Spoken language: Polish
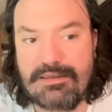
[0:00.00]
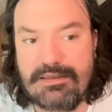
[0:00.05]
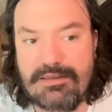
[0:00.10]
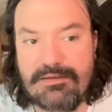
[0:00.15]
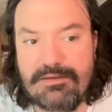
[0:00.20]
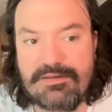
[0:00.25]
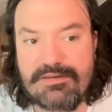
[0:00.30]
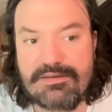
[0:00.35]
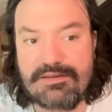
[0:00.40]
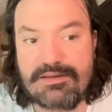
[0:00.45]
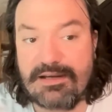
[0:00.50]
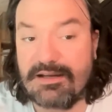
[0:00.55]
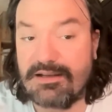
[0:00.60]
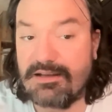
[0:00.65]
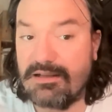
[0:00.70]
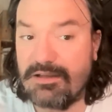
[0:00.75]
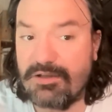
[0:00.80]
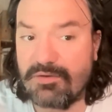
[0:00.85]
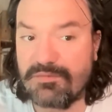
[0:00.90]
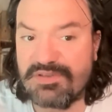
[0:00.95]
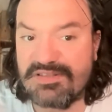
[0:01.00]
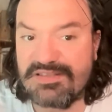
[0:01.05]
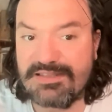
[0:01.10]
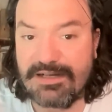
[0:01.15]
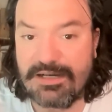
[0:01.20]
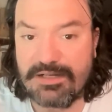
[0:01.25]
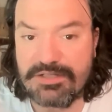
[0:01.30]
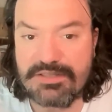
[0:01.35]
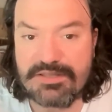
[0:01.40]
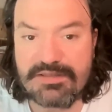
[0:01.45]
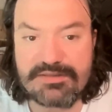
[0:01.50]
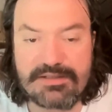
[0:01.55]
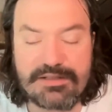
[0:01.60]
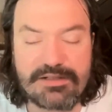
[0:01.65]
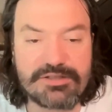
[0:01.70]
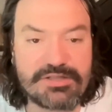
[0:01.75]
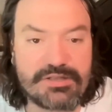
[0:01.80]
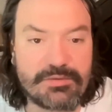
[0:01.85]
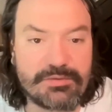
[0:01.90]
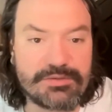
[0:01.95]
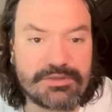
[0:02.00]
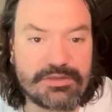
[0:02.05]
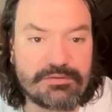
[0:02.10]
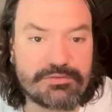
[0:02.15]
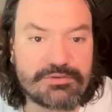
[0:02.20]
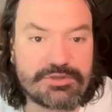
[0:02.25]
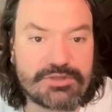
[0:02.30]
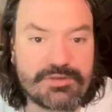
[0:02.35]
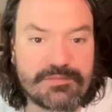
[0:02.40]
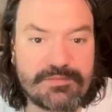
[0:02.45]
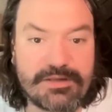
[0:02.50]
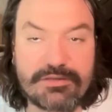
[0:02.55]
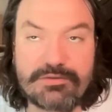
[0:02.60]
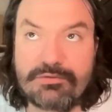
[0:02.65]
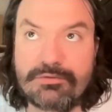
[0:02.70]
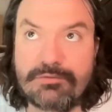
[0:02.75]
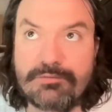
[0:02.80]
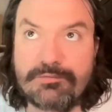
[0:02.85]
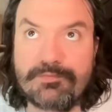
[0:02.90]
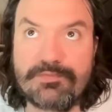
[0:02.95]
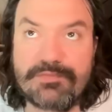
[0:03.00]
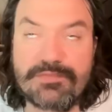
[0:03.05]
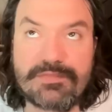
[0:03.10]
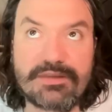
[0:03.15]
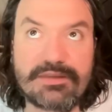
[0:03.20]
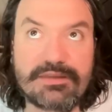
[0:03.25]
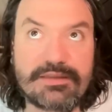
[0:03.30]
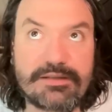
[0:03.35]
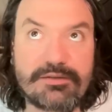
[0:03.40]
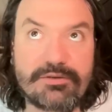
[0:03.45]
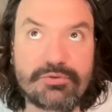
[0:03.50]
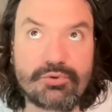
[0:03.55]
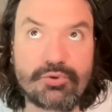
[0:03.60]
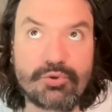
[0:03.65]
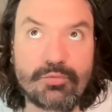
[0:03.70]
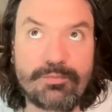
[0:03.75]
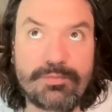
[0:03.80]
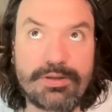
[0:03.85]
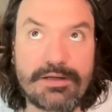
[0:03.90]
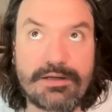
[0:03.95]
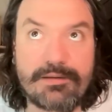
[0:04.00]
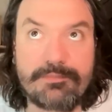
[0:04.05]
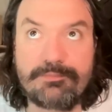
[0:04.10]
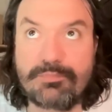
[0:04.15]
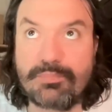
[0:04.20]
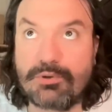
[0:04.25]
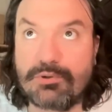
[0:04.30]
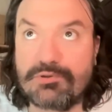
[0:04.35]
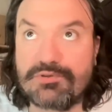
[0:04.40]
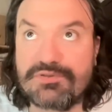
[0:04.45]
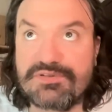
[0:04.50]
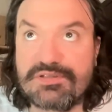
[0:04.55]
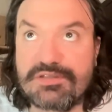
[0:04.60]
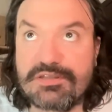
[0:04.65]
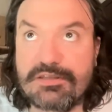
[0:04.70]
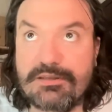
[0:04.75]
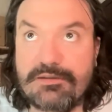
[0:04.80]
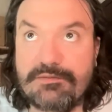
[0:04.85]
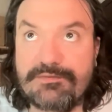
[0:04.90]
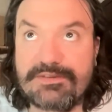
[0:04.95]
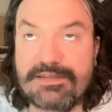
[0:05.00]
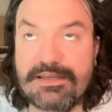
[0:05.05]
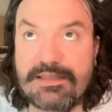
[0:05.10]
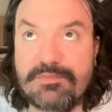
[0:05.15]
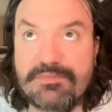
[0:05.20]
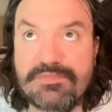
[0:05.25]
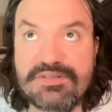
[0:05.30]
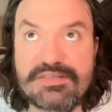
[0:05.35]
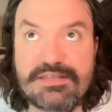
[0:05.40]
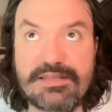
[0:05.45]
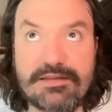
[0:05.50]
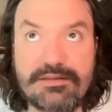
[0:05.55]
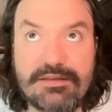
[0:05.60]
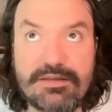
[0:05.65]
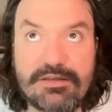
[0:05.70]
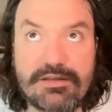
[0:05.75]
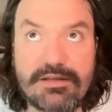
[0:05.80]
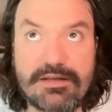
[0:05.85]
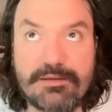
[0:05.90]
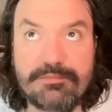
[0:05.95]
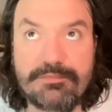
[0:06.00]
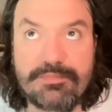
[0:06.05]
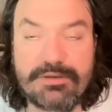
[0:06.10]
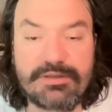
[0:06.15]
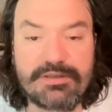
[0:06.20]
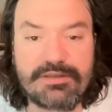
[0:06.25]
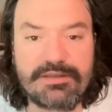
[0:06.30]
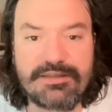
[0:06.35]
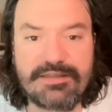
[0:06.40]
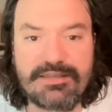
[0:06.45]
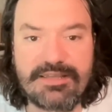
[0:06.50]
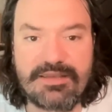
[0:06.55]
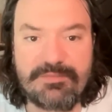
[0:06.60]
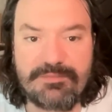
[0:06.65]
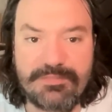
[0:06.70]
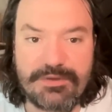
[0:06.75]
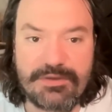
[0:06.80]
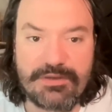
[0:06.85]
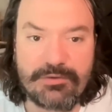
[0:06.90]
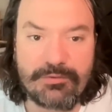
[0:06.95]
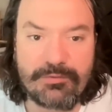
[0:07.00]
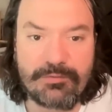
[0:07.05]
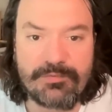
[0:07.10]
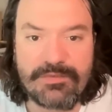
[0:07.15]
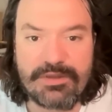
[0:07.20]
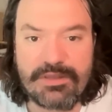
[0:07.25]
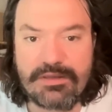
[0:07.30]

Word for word: I Anglikom strasznie zależało na utrzymaniu mm, tego trupa Polski w takim stanie, aby kipiął.